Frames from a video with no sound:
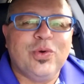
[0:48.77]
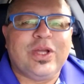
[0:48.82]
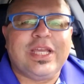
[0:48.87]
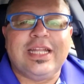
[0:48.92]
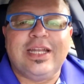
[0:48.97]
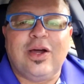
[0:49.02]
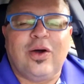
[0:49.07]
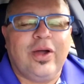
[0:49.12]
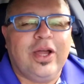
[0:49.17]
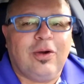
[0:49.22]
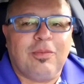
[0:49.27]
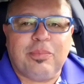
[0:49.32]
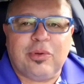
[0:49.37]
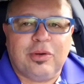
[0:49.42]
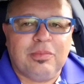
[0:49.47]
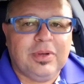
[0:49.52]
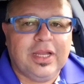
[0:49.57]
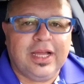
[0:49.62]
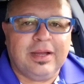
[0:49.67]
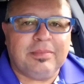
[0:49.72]
o que não é um
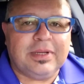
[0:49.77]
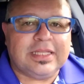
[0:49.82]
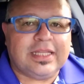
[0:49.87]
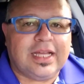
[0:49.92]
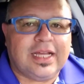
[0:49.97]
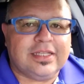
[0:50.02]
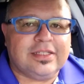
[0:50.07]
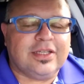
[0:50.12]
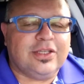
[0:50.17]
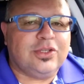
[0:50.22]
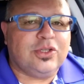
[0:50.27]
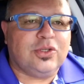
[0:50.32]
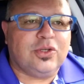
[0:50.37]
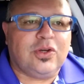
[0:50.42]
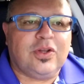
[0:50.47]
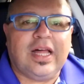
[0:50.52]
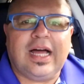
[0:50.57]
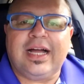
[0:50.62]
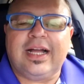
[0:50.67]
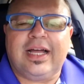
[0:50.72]
problema, tá, gente? Eu
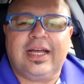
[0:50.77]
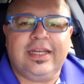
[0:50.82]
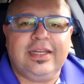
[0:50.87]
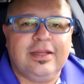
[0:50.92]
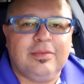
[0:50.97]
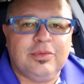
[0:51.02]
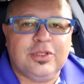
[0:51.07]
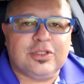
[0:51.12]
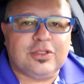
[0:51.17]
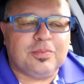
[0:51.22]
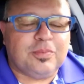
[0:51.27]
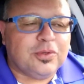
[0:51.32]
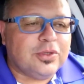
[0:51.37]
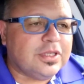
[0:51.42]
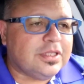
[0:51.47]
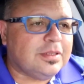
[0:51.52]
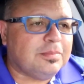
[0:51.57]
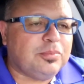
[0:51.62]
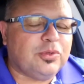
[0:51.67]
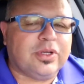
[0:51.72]
não largaria minha
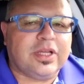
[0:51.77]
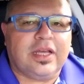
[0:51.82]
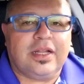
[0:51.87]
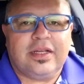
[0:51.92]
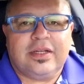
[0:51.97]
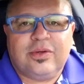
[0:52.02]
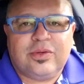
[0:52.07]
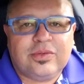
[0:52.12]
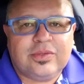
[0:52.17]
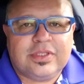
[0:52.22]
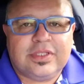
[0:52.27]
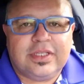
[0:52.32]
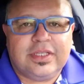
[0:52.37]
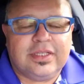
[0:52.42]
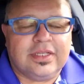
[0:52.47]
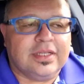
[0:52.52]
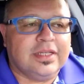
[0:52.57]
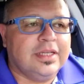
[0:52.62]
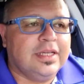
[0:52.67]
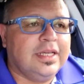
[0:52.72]
esposa porque ela não
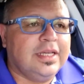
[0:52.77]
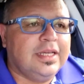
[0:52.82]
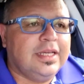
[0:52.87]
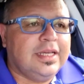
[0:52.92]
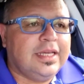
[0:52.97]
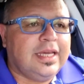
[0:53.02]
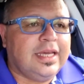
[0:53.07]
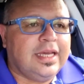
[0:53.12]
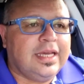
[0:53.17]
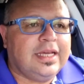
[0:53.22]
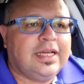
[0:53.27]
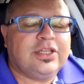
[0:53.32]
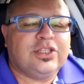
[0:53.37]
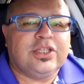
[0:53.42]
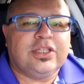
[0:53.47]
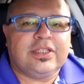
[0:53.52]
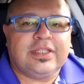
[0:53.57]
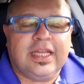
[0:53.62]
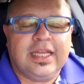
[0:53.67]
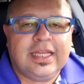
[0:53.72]
cozinha. É, a
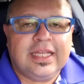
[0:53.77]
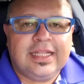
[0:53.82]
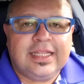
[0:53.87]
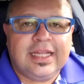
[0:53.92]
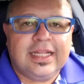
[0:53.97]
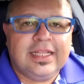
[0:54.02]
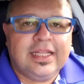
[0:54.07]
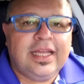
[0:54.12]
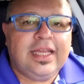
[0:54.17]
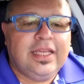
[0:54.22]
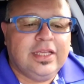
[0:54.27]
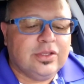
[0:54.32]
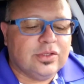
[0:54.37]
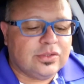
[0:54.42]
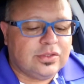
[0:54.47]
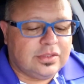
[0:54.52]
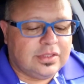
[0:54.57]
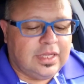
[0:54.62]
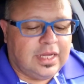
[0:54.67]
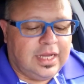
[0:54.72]
gente tem que entender
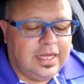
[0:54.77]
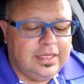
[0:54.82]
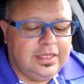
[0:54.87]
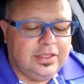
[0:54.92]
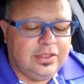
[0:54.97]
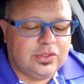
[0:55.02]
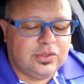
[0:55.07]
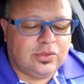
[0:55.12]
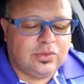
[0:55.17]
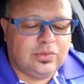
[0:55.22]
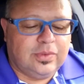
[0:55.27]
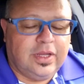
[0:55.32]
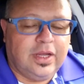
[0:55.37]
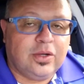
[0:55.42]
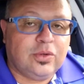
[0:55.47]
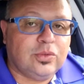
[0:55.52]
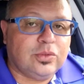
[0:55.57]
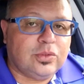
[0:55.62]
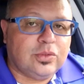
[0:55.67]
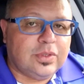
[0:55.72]
isso, tá? Isso é
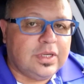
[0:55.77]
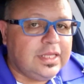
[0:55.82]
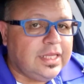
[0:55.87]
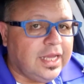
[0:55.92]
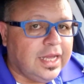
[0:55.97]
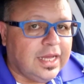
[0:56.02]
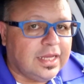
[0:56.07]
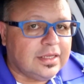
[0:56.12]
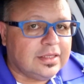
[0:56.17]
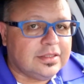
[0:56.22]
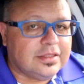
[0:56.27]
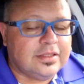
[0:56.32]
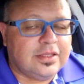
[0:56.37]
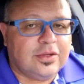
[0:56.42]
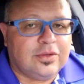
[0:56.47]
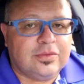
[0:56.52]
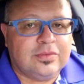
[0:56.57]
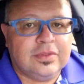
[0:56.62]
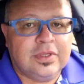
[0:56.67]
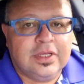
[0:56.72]
a cultura delas.
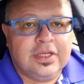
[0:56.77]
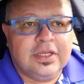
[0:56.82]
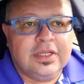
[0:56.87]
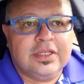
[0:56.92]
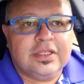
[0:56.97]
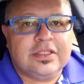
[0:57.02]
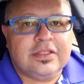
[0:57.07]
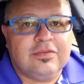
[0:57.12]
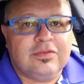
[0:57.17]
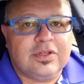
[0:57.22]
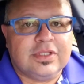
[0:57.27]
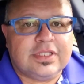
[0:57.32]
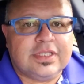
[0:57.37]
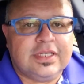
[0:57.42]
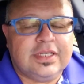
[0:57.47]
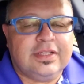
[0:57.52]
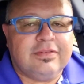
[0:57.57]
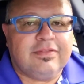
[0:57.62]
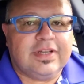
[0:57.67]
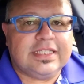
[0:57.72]
Então, se
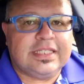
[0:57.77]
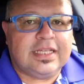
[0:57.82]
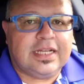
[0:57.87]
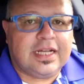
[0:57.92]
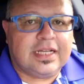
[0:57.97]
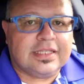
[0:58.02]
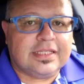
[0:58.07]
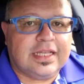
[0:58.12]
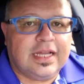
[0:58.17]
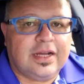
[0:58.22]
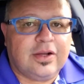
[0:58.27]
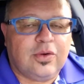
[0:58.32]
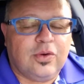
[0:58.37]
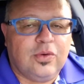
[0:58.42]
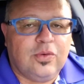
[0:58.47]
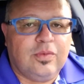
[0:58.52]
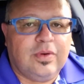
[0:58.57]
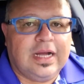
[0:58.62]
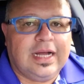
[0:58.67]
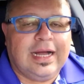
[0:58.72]
você vai se casar
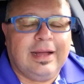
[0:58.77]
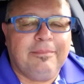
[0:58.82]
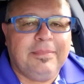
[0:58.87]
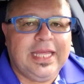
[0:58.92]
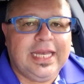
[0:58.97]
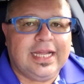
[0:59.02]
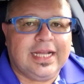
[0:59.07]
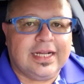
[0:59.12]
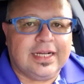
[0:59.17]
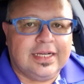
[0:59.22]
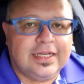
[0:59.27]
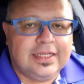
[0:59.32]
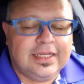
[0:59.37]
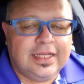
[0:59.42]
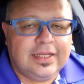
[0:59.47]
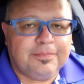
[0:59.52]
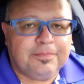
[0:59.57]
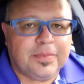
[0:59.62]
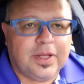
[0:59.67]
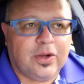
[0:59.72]
com uma
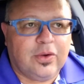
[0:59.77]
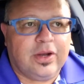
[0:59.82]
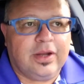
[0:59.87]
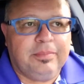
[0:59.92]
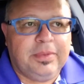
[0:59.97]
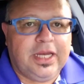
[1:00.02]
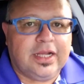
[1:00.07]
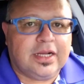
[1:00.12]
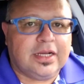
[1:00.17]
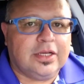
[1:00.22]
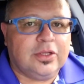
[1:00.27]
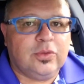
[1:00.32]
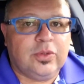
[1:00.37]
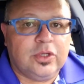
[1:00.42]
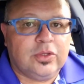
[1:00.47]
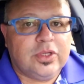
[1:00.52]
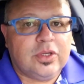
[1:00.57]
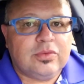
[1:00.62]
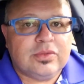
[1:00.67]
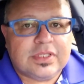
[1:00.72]
americana, agora americano
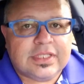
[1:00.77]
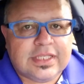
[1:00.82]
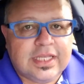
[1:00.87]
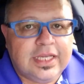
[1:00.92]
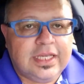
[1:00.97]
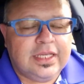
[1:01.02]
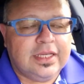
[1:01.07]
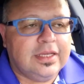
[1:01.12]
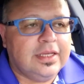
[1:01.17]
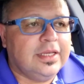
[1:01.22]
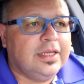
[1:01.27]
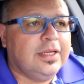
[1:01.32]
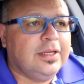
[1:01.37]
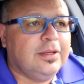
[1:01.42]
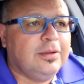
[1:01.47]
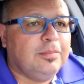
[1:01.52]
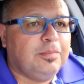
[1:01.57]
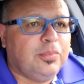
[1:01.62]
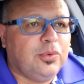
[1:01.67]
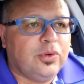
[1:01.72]
eu não sei,
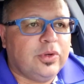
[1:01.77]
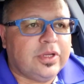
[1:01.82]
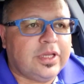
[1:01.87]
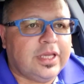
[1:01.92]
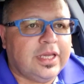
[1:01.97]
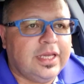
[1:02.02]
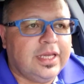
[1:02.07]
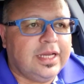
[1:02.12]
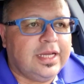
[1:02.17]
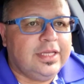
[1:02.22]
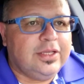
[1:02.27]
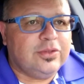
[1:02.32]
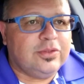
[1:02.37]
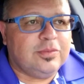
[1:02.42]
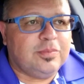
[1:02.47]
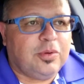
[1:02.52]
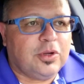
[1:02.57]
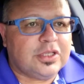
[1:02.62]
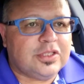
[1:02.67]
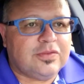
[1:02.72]
porque aí eu
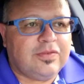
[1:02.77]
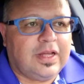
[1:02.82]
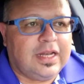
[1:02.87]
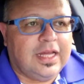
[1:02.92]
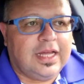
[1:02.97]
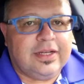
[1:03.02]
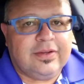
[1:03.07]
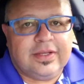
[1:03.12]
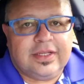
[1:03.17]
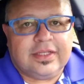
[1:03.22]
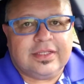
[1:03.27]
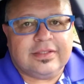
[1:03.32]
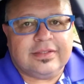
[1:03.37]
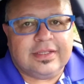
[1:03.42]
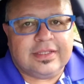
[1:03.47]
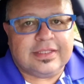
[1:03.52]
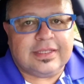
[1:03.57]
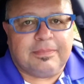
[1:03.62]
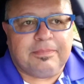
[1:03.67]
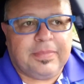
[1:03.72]
não posso falar, né,
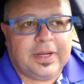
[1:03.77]
nessa